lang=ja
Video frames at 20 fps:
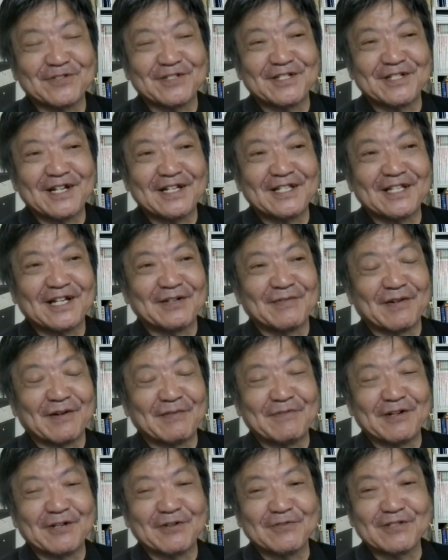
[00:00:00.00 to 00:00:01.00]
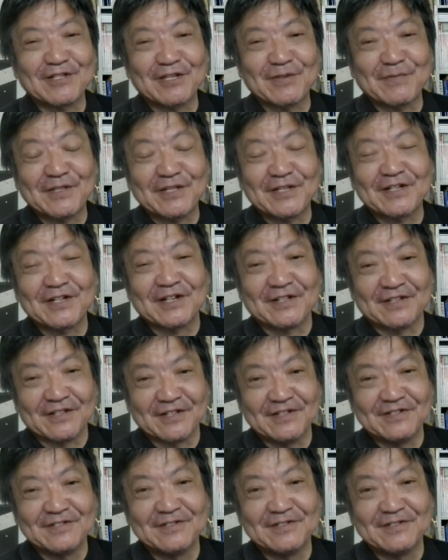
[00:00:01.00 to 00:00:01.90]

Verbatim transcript: と嫌いであればあんまり寄ってきませんからね